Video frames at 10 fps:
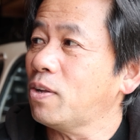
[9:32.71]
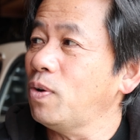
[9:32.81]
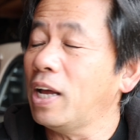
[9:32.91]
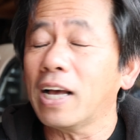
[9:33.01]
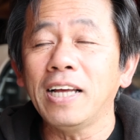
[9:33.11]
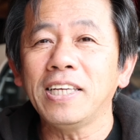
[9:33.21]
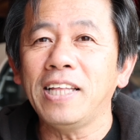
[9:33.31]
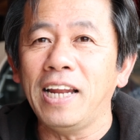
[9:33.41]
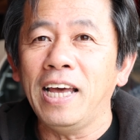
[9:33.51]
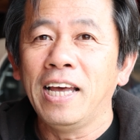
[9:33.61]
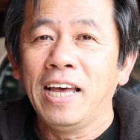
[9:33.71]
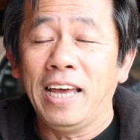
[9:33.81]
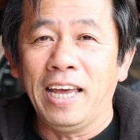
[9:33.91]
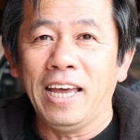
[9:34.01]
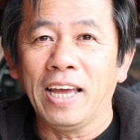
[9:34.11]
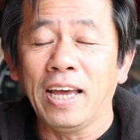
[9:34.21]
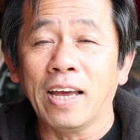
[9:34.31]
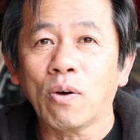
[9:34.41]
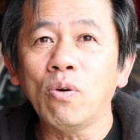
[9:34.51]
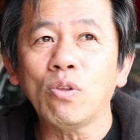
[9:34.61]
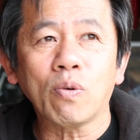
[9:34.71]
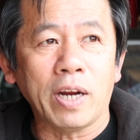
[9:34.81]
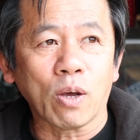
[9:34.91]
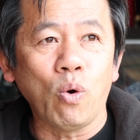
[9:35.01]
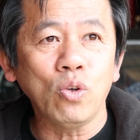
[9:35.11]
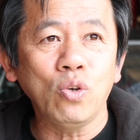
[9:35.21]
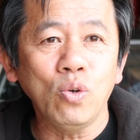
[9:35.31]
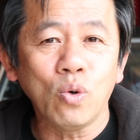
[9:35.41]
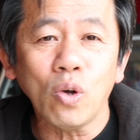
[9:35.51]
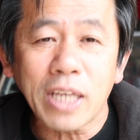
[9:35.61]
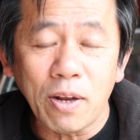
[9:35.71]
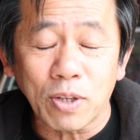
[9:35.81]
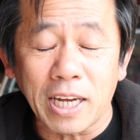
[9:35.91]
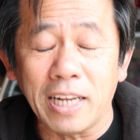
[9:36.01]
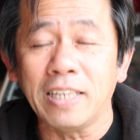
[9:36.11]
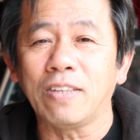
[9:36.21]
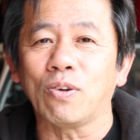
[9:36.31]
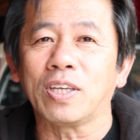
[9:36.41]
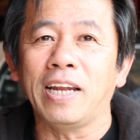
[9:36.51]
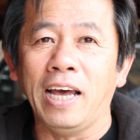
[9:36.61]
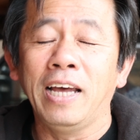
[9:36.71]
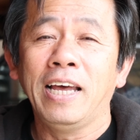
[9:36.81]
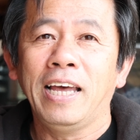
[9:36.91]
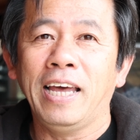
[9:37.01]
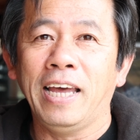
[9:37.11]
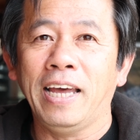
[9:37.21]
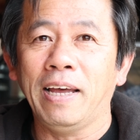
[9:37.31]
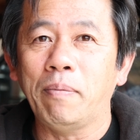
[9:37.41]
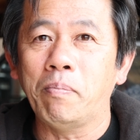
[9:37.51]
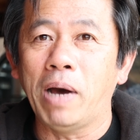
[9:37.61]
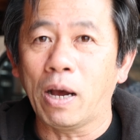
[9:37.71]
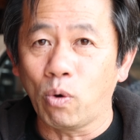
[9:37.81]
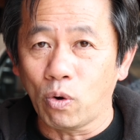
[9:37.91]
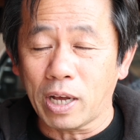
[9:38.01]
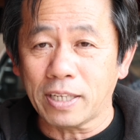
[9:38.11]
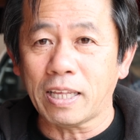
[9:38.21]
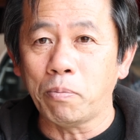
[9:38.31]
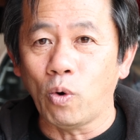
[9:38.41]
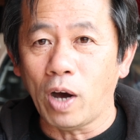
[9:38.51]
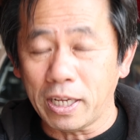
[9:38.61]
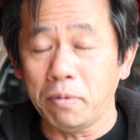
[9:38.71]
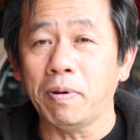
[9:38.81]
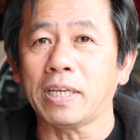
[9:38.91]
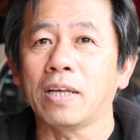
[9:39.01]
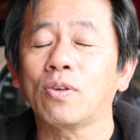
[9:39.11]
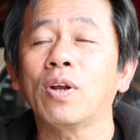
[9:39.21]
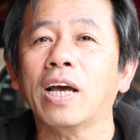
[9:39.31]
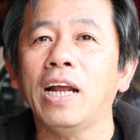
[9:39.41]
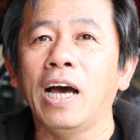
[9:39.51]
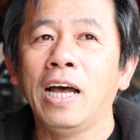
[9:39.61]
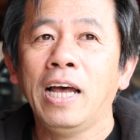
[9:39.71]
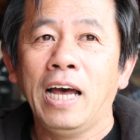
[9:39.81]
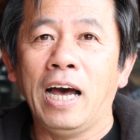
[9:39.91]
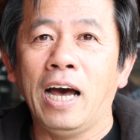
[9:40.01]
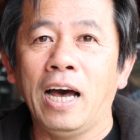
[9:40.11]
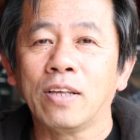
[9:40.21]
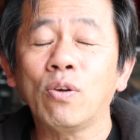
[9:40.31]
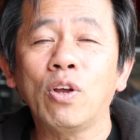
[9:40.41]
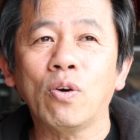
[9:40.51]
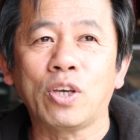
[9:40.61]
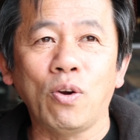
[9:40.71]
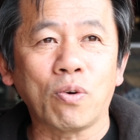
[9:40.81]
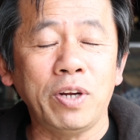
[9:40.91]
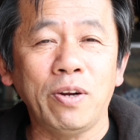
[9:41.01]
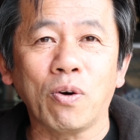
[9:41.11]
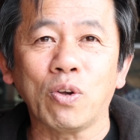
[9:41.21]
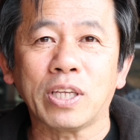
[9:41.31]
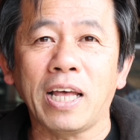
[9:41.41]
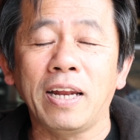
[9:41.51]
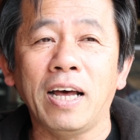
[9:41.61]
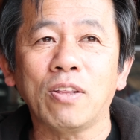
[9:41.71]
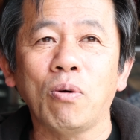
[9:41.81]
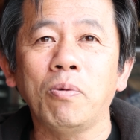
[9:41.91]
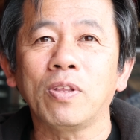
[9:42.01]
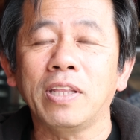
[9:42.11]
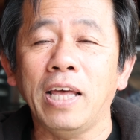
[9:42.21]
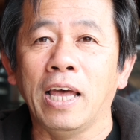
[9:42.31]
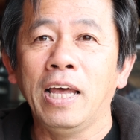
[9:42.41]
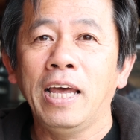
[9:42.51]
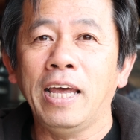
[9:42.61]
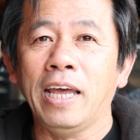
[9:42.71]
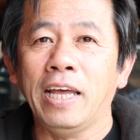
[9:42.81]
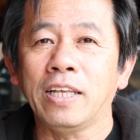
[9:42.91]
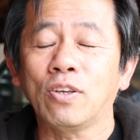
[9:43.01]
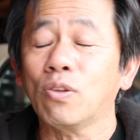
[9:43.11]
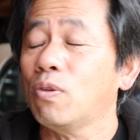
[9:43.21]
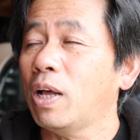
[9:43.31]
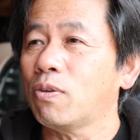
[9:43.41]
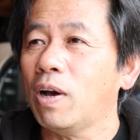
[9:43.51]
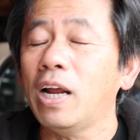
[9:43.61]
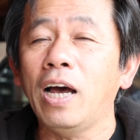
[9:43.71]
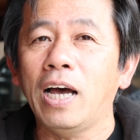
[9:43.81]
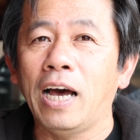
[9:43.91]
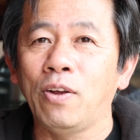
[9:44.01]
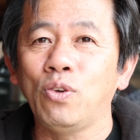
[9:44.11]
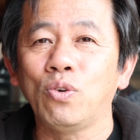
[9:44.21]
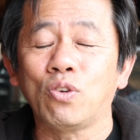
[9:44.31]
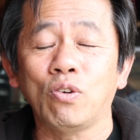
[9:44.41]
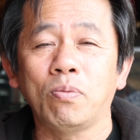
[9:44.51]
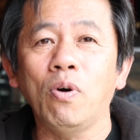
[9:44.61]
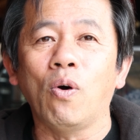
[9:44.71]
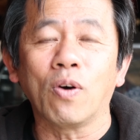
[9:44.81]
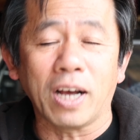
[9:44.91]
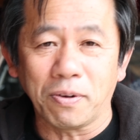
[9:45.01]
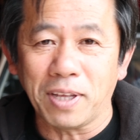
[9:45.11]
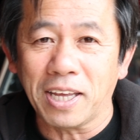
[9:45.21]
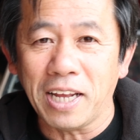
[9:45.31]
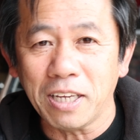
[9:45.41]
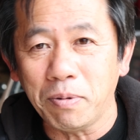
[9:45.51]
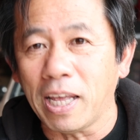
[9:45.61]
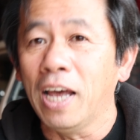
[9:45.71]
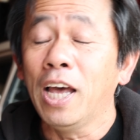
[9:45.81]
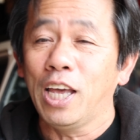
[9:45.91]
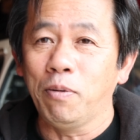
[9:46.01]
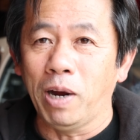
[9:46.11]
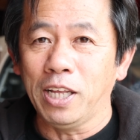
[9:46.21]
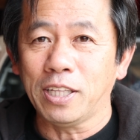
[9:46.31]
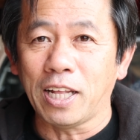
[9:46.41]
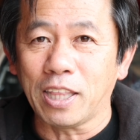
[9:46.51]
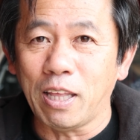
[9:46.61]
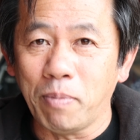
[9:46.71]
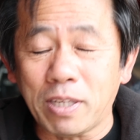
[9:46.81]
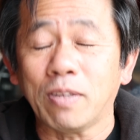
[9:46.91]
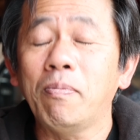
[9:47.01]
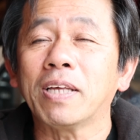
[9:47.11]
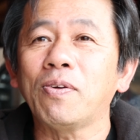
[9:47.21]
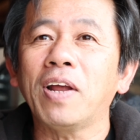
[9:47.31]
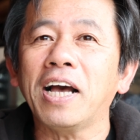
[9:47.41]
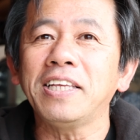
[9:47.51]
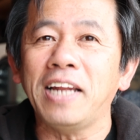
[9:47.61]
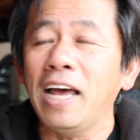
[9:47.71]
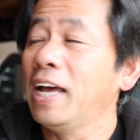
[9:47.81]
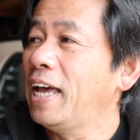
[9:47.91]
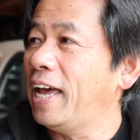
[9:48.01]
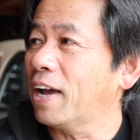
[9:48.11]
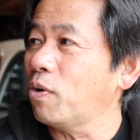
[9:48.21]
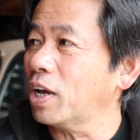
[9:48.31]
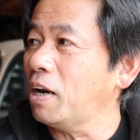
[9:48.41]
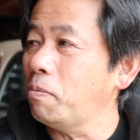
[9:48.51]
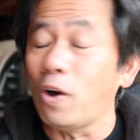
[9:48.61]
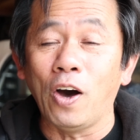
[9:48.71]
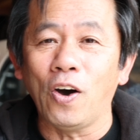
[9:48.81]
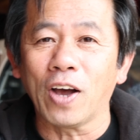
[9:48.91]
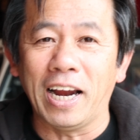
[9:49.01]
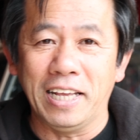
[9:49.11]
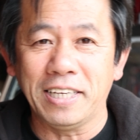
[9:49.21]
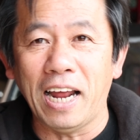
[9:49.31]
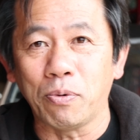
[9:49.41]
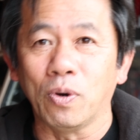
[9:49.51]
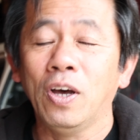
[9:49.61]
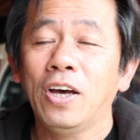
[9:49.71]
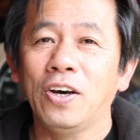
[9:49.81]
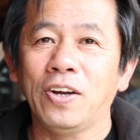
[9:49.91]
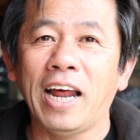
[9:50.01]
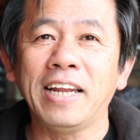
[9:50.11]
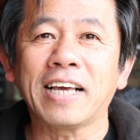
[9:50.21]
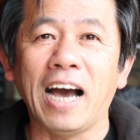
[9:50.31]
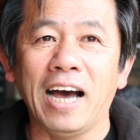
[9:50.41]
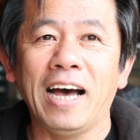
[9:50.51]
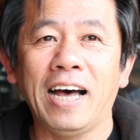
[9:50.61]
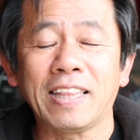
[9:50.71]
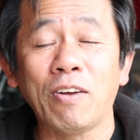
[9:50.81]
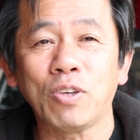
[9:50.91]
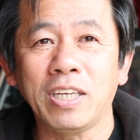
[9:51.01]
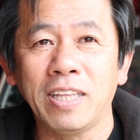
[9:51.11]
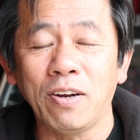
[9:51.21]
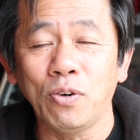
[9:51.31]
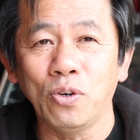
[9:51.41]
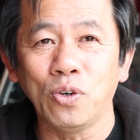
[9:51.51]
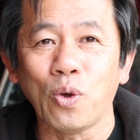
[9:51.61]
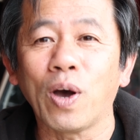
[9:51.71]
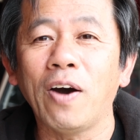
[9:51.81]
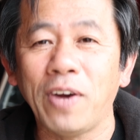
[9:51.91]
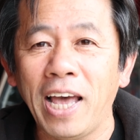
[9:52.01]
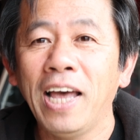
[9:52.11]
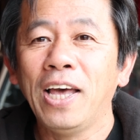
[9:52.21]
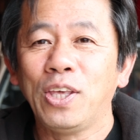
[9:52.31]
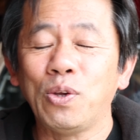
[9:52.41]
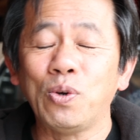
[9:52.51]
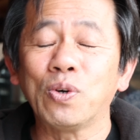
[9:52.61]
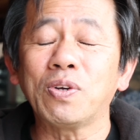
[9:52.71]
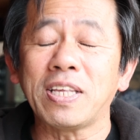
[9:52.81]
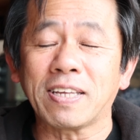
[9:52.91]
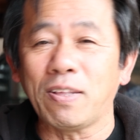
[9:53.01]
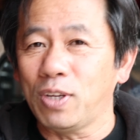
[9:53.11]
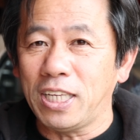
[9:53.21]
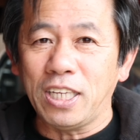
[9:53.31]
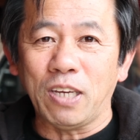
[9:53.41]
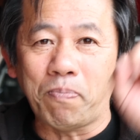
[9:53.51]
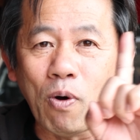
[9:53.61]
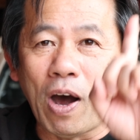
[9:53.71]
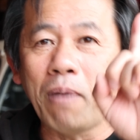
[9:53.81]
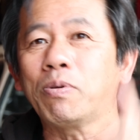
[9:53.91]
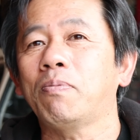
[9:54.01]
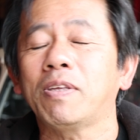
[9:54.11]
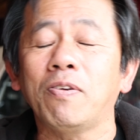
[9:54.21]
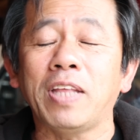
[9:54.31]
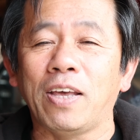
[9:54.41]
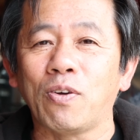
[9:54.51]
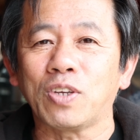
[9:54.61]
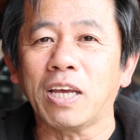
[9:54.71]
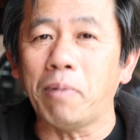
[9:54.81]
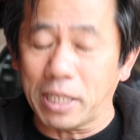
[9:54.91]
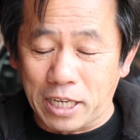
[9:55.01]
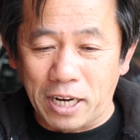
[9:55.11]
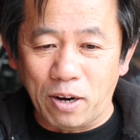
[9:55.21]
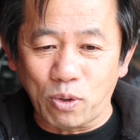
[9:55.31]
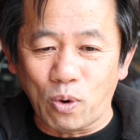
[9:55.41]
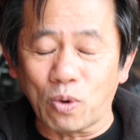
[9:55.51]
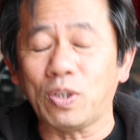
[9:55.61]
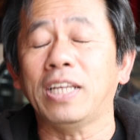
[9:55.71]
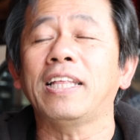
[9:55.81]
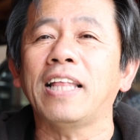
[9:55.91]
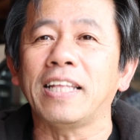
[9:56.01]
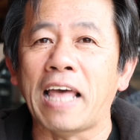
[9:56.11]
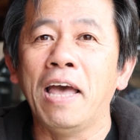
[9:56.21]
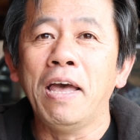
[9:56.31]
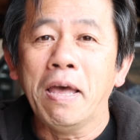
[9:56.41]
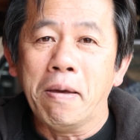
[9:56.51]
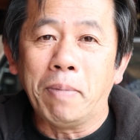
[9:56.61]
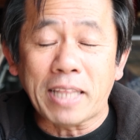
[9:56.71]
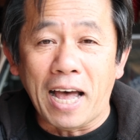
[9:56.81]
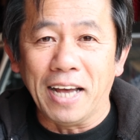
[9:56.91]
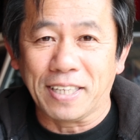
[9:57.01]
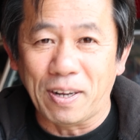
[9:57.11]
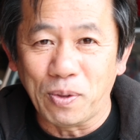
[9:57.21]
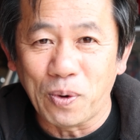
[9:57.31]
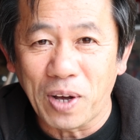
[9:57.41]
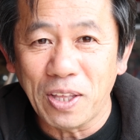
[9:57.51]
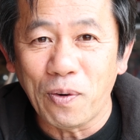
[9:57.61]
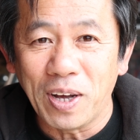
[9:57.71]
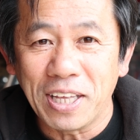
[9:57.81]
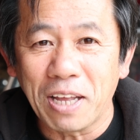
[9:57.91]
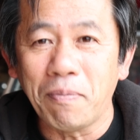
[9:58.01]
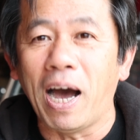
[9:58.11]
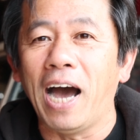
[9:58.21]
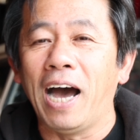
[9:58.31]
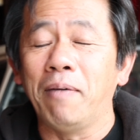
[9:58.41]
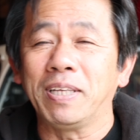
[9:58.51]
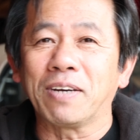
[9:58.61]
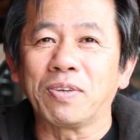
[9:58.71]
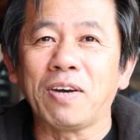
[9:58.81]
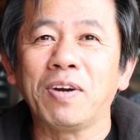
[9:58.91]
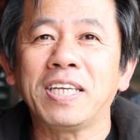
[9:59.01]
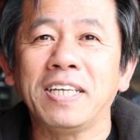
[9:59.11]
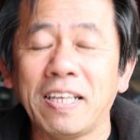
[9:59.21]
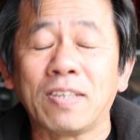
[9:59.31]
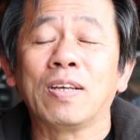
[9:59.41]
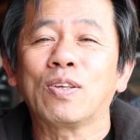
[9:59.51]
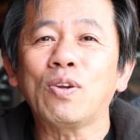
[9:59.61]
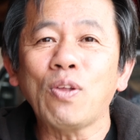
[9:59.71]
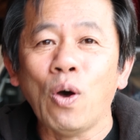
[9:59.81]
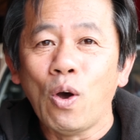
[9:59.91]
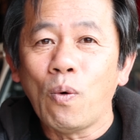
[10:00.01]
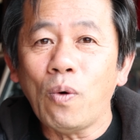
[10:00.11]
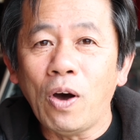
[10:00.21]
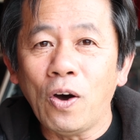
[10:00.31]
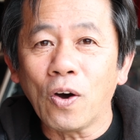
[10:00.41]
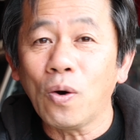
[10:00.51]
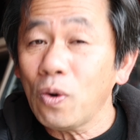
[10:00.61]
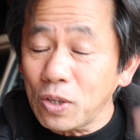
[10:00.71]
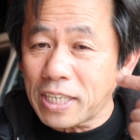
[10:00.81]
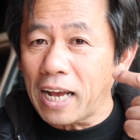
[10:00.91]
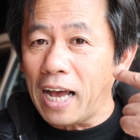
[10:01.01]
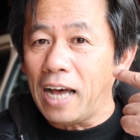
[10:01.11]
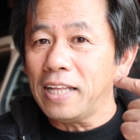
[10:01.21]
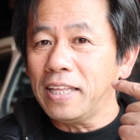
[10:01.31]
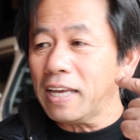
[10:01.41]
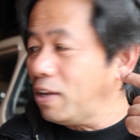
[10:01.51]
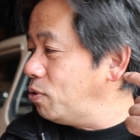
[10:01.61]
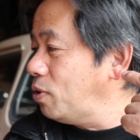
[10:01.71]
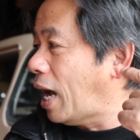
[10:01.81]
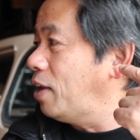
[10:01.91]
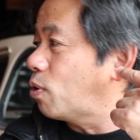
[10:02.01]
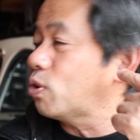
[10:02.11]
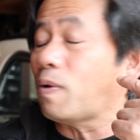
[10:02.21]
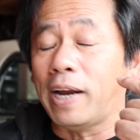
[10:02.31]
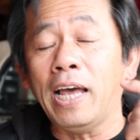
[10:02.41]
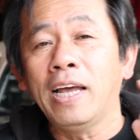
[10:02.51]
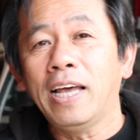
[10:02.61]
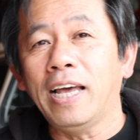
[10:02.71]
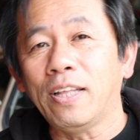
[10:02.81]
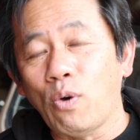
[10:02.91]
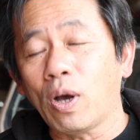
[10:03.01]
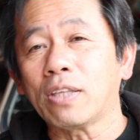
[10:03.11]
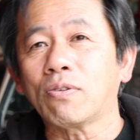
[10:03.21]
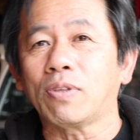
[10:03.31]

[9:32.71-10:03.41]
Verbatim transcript: そんな感じでね、この時はね55歳のチャレンジとしてね、このカスタムを始めました。それからそれを記録に残したいなと思って、ちょっと後からYouTube を本格的に始めて今に至ってます。そんな感じでね、これからもガレージライフ何か楽しんでる動画をねゆるくですけど1日1本アップしますので、よろしければチャンネル登録していただいてまた明日の動画でお会いできればめちゃくちゃ嬉しいです。それとこのおっちゃんができる範囲のことはね、動画